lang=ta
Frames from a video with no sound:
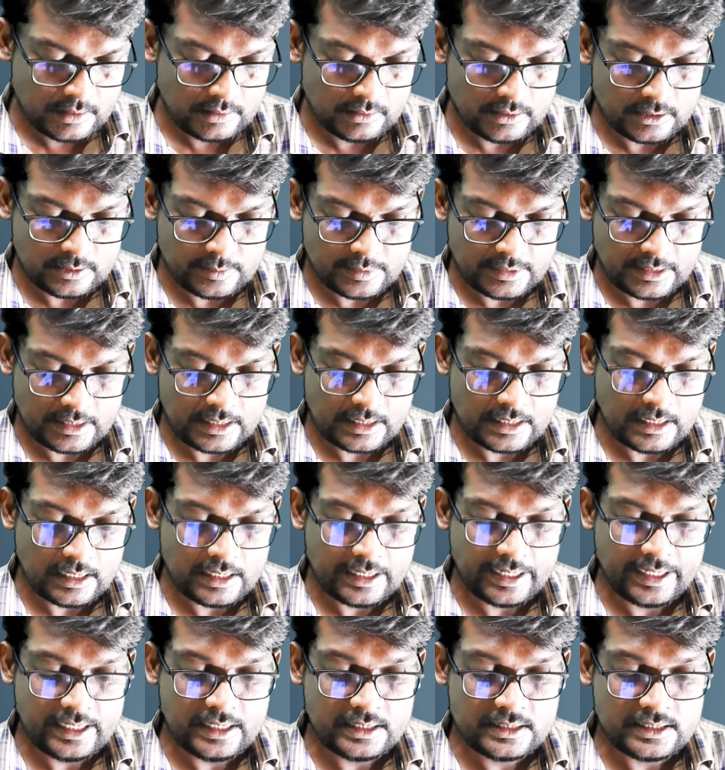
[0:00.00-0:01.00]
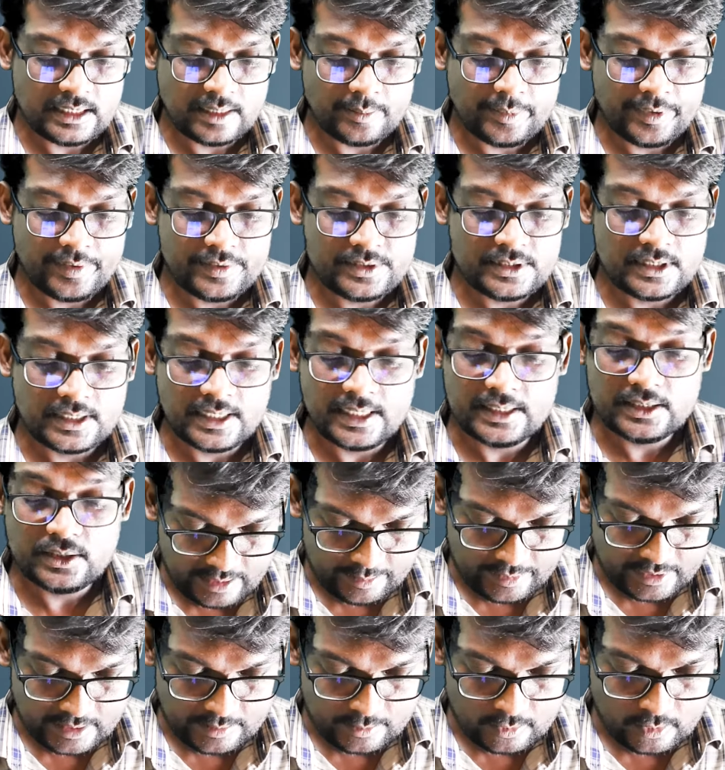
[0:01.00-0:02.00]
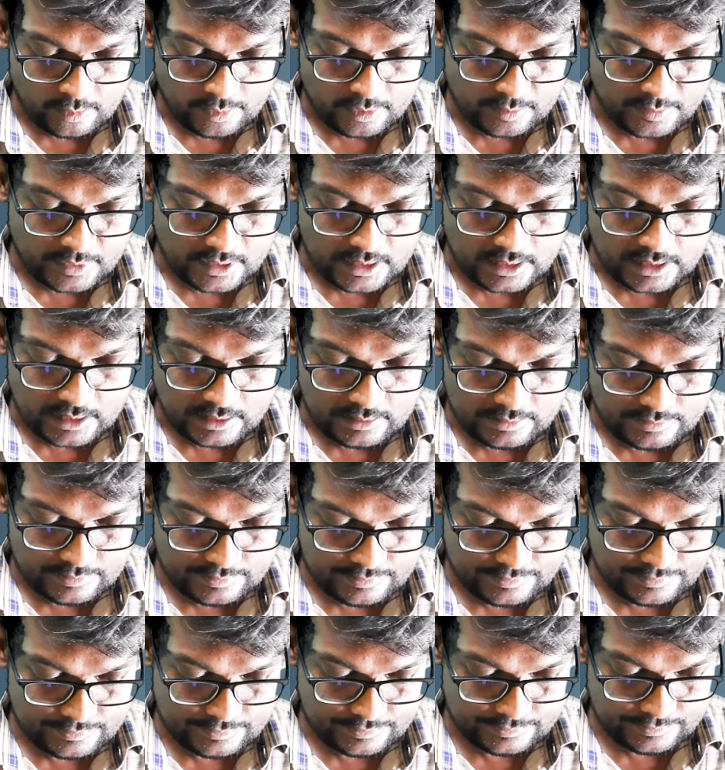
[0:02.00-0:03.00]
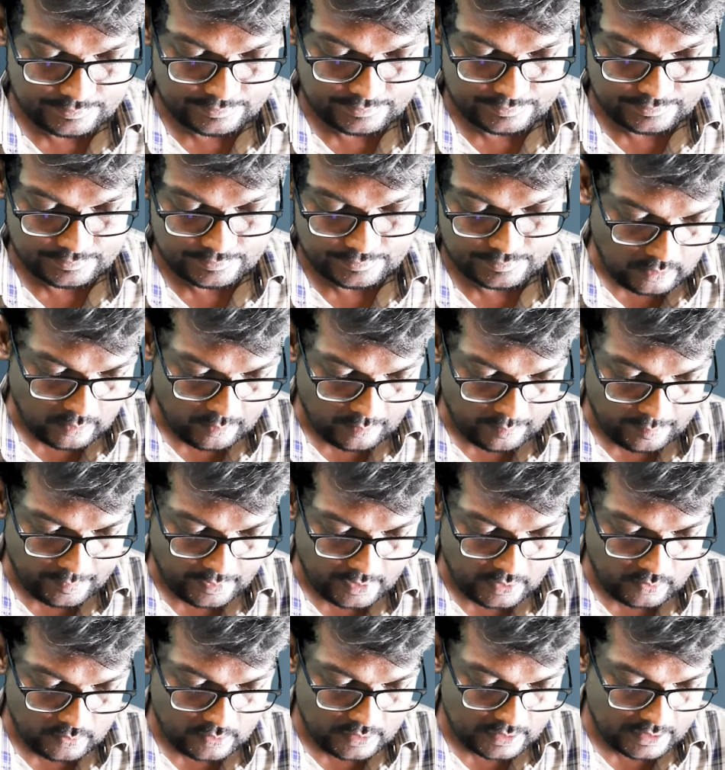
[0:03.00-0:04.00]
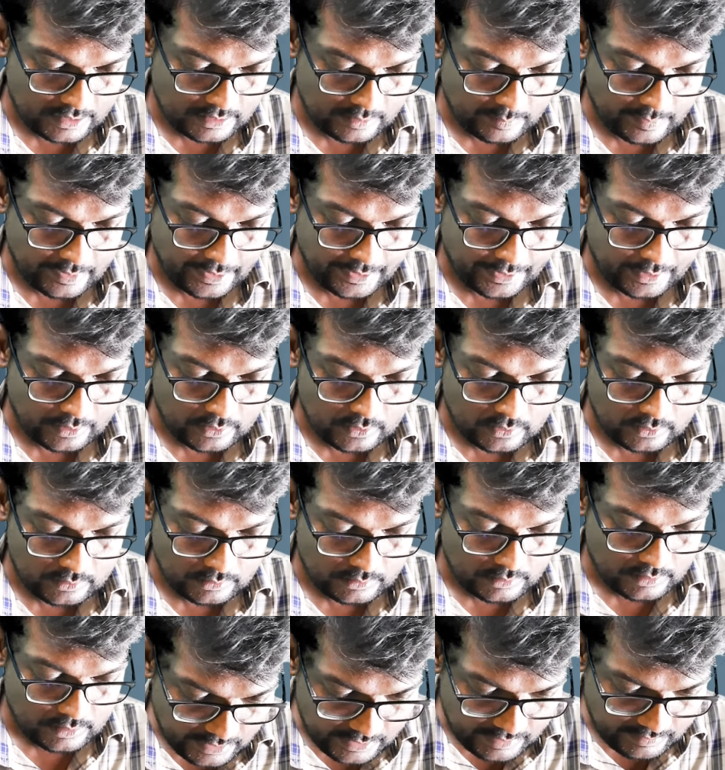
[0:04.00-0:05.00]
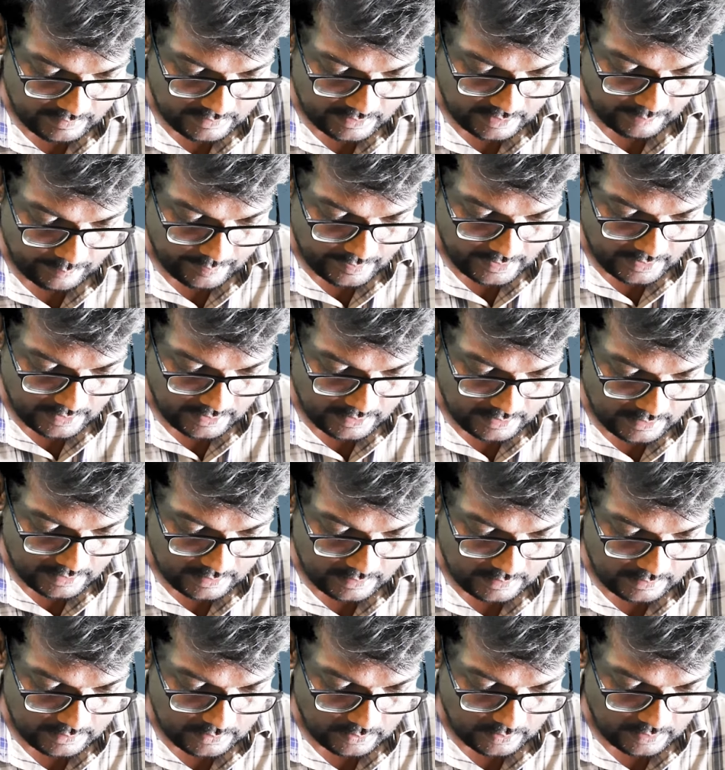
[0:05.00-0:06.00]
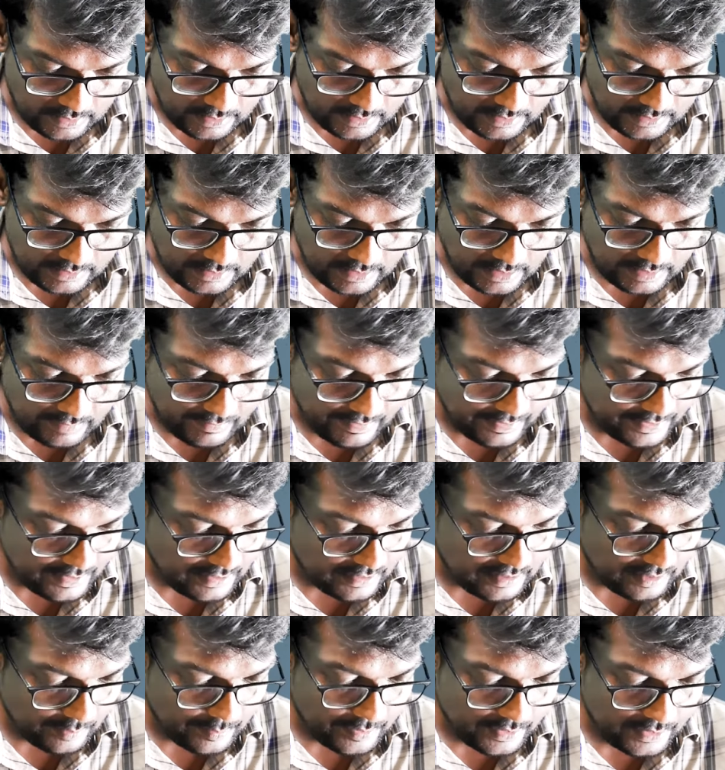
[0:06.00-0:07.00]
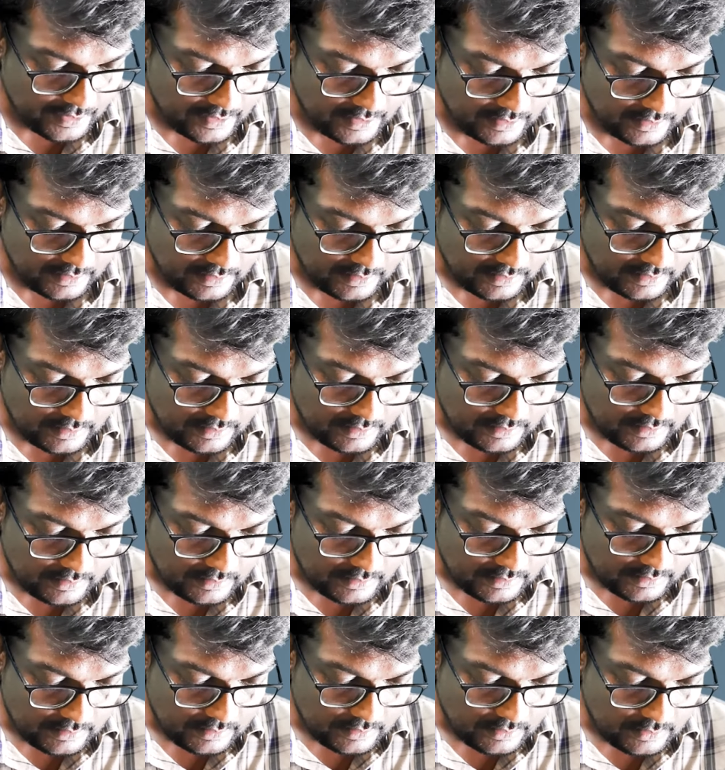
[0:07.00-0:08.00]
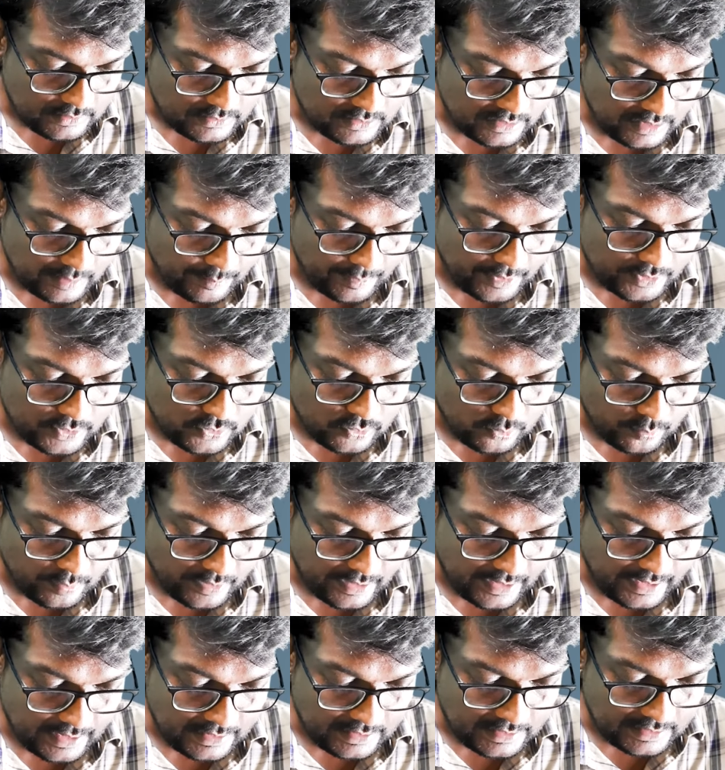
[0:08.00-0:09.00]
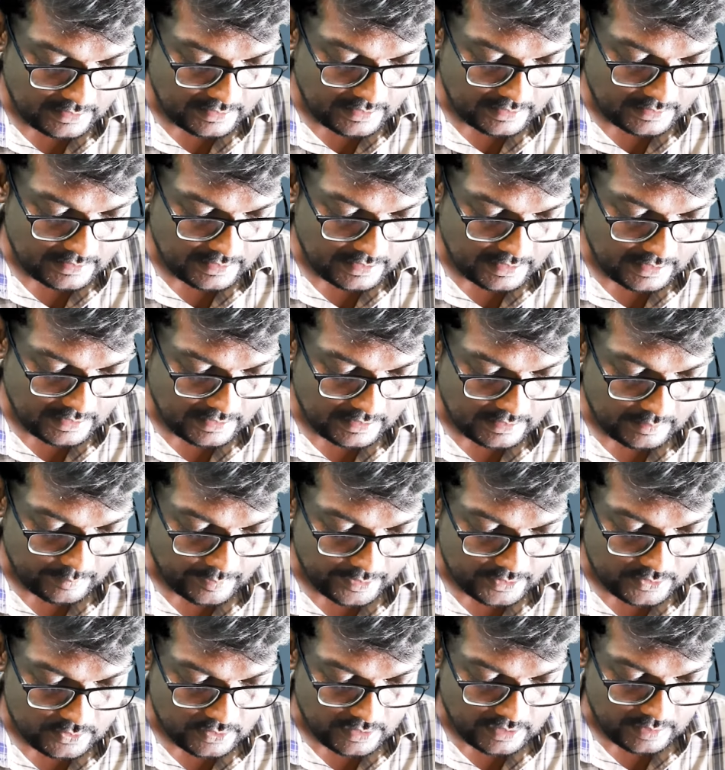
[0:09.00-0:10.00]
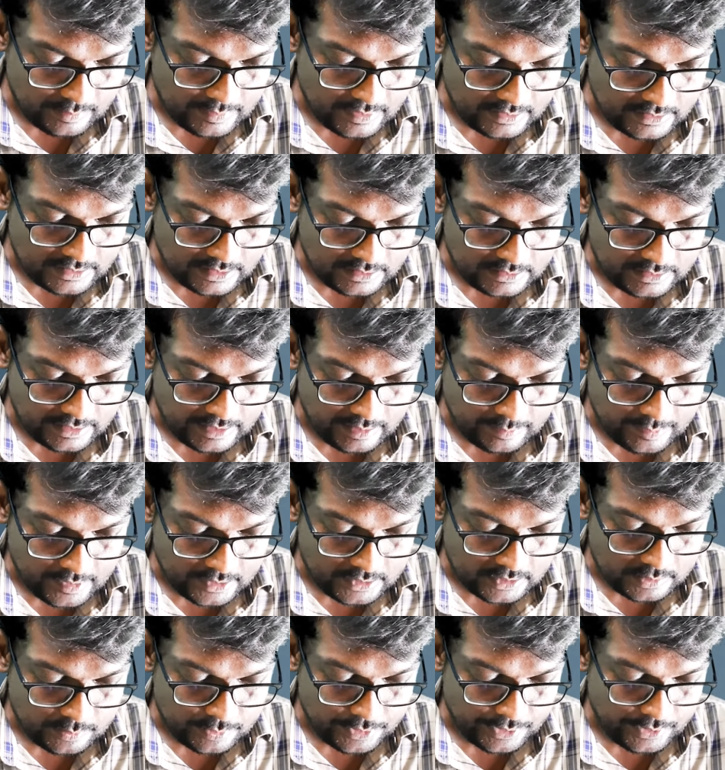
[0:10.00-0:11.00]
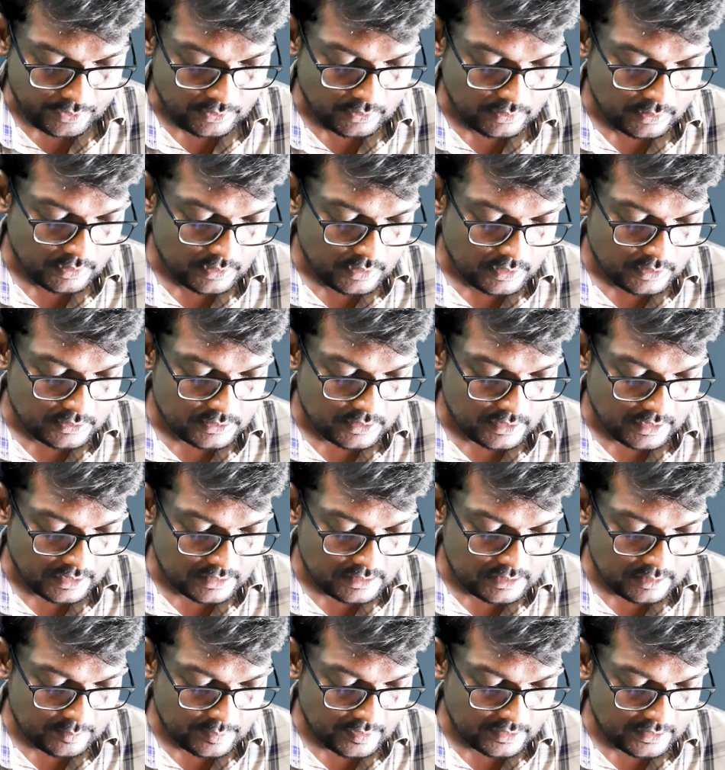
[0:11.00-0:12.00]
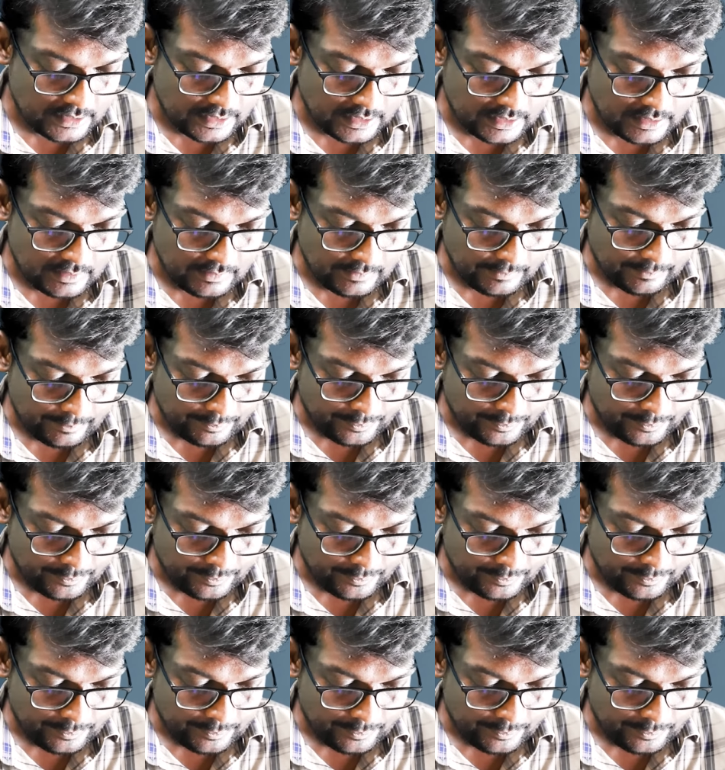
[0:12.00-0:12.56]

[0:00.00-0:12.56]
ஃபஸ்ட் பார்த்தீங்கன்னா நான் ஆல்ரெடி இன்ஸ்டால் பண்ணி வச்சுருக்கேன் இதை நம்ம ஓப்பன் பண்ணலாம் ரோல் பண்ணால் உங்களுக்கு இந்த மாதிரி இருக்கும் உங்களுக்கு வந்து இப்போ டோட்டலாக நாலு வெஹிக்கிள் காமிக்குது ஸோ நம்ம ஜூம் பண்ணி எந்தெந்த இடத்துல இருக்குது அப்படின்னு சொல்லி நம்ம தனித்தனியாக பார்த்துக்க முடியும் ஸோ நெக்ஸ்ட்டு பார்த்தீங்கன்னா